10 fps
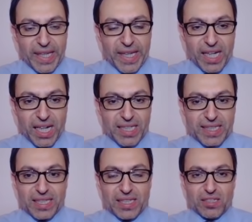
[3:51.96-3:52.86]

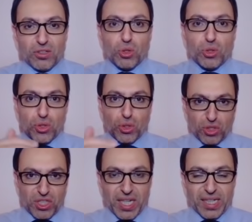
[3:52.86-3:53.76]
eyaletlerin öncü
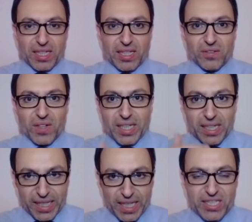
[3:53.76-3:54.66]
göstergeleri var.
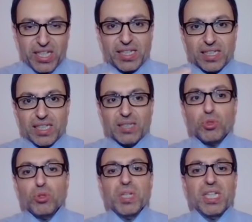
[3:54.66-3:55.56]
Yani gelecekteki
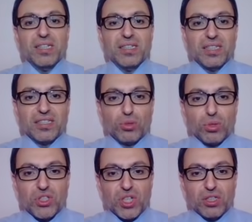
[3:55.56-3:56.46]
büyümelerinin nasıl
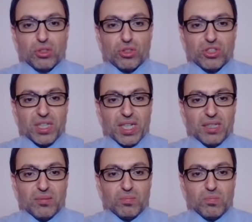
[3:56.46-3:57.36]
olacağını gösteren
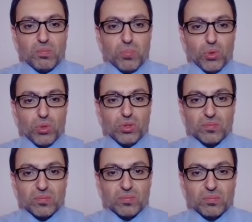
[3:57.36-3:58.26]
bu
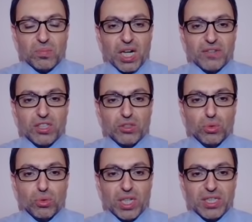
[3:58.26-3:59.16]
mavi
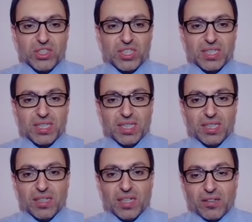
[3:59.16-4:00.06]
turkuaz
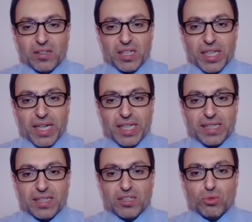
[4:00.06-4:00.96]
çizgi
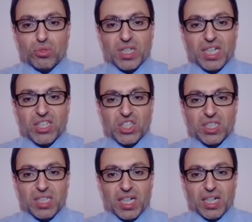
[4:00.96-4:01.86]
eyaletlerin yüzde
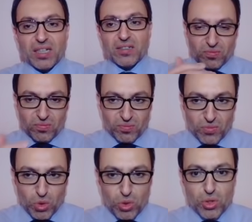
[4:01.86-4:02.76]
kaçında
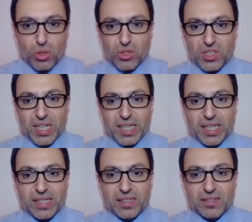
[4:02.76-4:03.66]
öncü
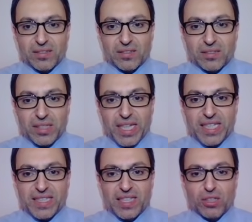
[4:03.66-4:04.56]
göstergelerin
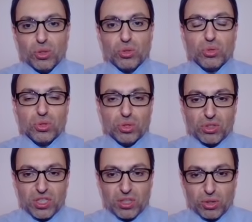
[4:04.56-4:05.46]
eksiye döndüğünü
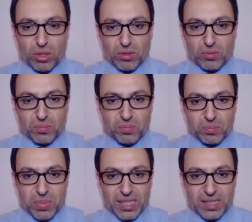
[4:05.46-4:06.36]
gösteriyor.
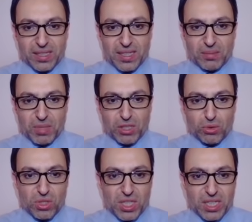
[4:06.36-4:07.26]
Bakın ne zaman
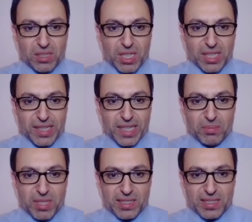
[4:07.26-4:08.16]
yüzde %20'ye
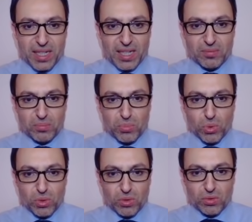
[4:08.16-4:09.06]
değmişse
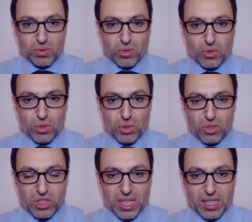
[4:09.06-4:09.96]
bu öncü
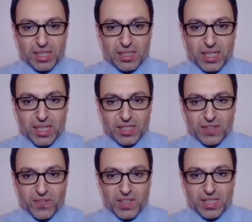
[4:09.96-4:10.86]
göstergenin
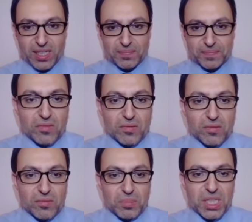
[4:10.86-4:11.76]
negatifliği
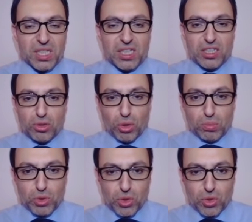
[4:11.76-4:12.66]
bir kriz
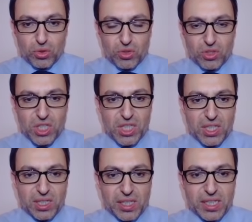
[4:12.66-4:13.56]
olmuş
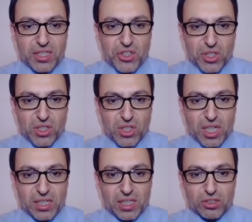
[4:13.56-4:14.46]
çeşitli iniş
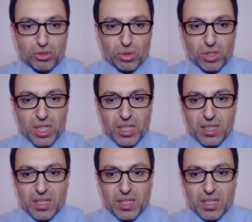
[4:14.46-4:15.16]
çıkışlardan sonra.